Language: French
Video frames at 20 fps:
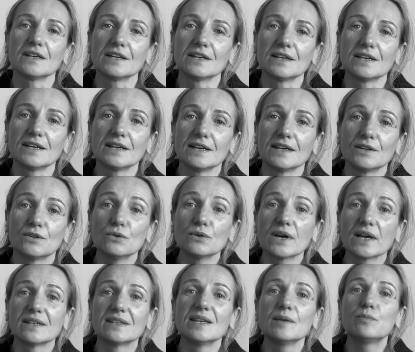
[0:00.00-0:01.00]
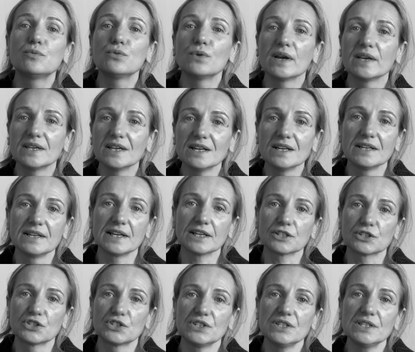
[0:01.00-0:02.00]
Et, donc à déployer
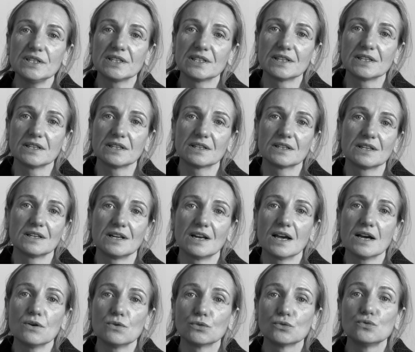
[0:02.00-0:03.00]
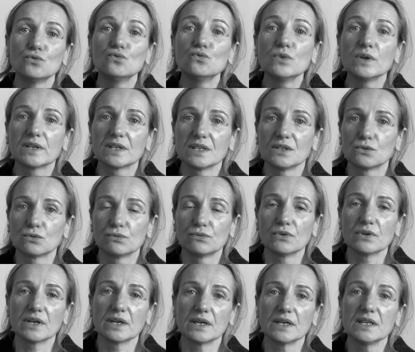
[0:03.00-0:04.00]
l'énergie qui qui est là en nous et qui
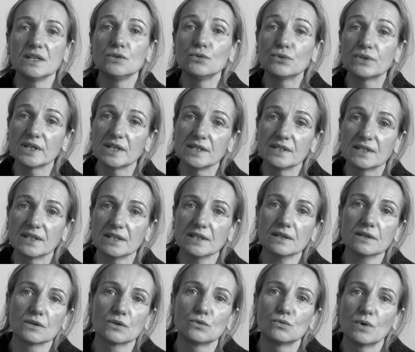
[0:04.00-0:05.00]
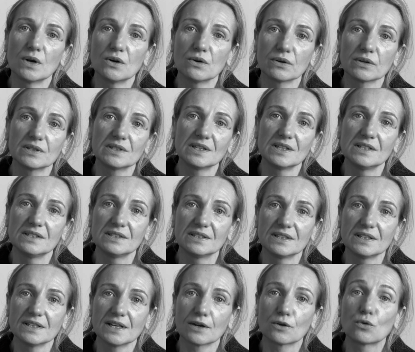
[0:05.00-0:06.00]
souvent est inutilisée, ou alors
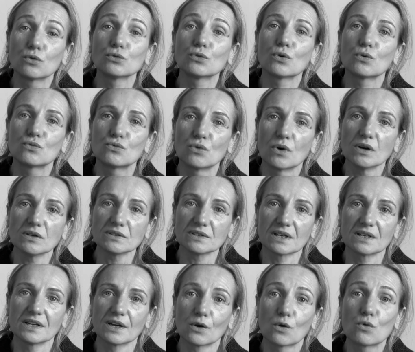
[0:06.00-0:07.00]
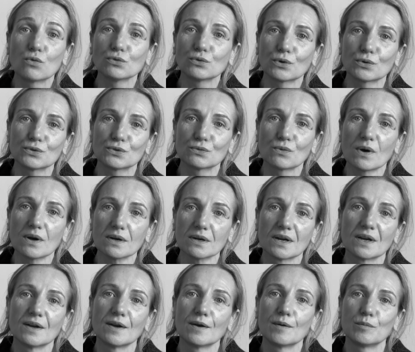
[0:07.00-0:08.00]
utilisée à contre-courant, c'est-à-dire contre soi,
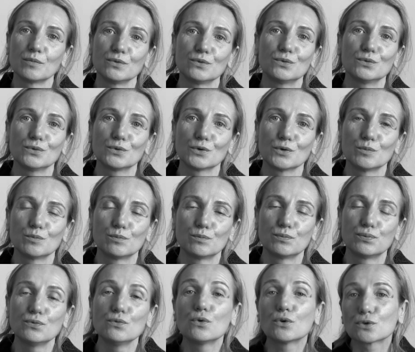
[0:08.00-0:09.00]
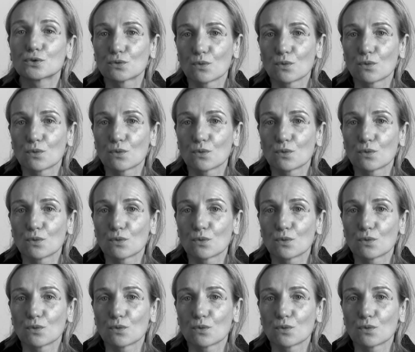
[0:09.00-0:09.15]
plutôt que pour